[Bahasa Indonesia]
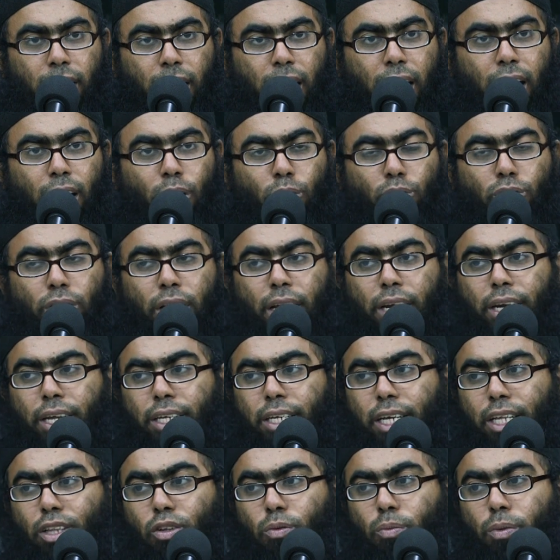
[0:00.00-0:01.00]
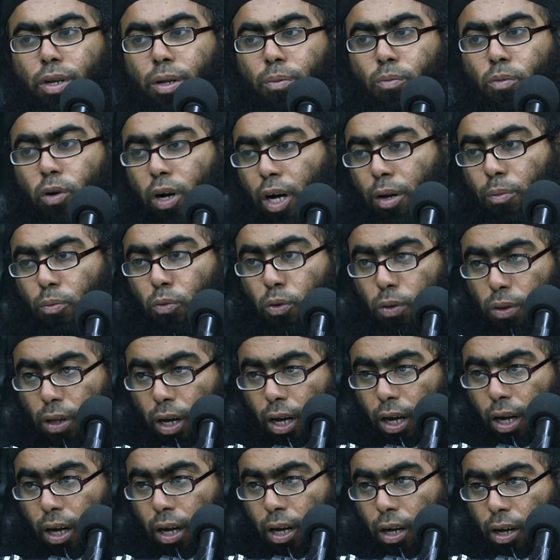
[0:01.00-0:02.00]
kalau seandainya itu menimbulkan
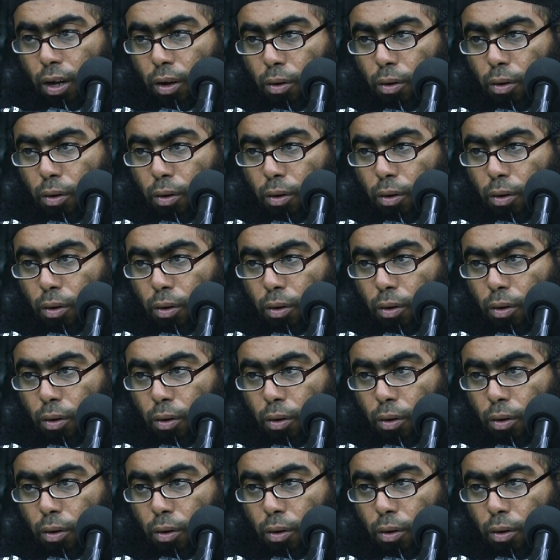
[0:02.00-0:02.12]
mudah